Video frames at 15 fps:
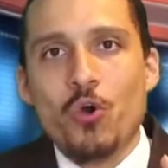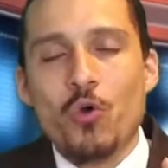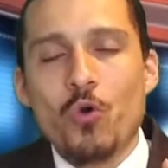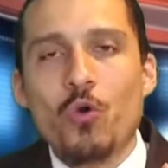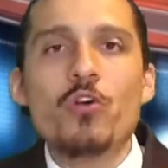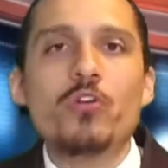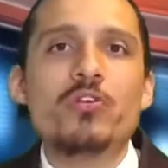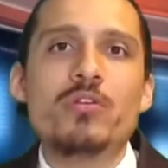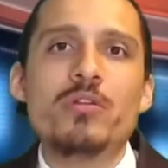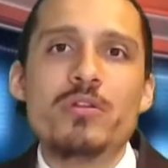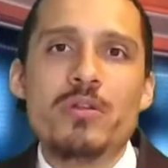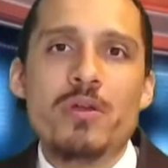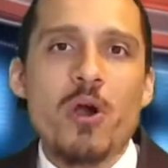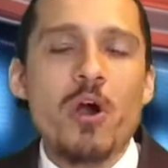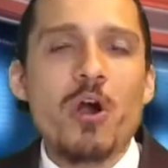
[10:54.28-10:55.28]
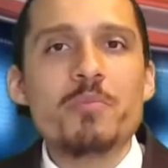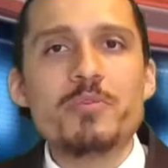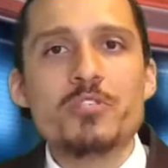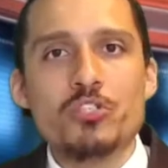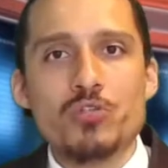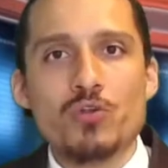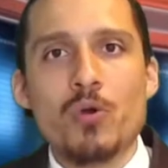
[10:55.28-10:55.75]
aucune
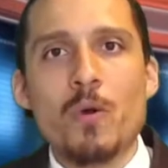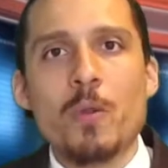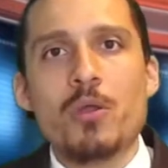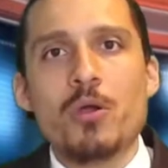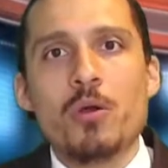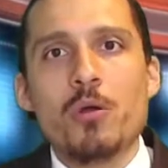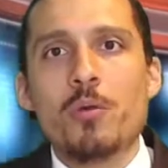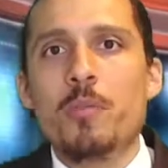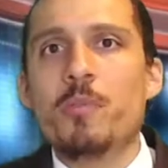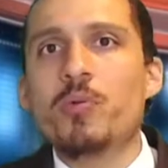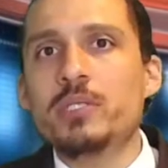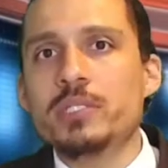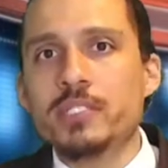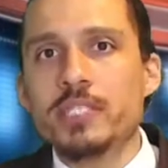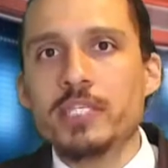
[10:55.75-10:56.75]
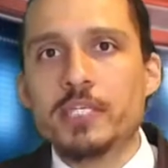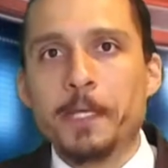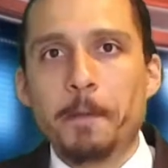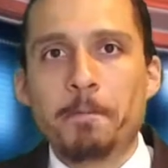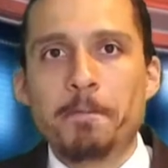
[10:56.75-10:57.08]
ambition politique